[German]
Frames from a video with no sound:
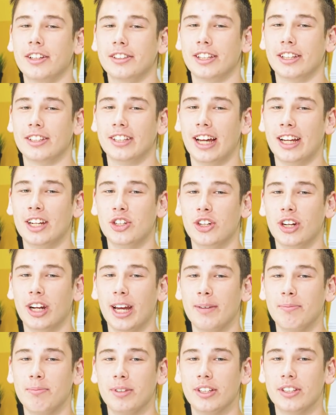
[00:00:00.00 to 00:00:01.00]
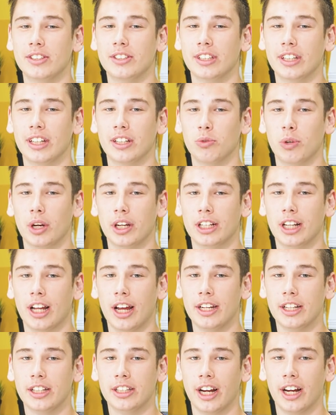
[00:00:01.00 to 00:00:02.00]
Das Anschreiben ist ja nur ein
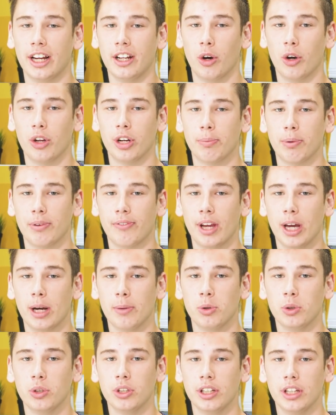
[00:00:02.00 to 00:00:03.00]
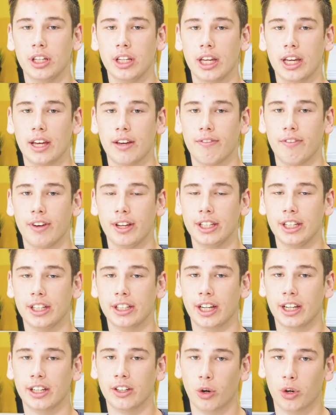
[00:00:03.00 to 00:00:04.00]
kleiner Teil eurer Bewerbung wenn ihr
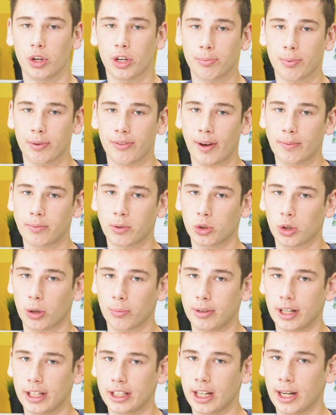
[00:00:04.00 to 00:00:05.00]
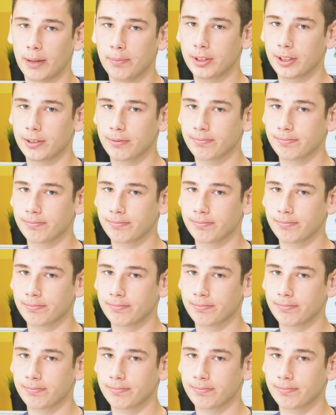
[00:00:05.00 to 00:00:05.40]
dann eure Bewerbung komplett habt,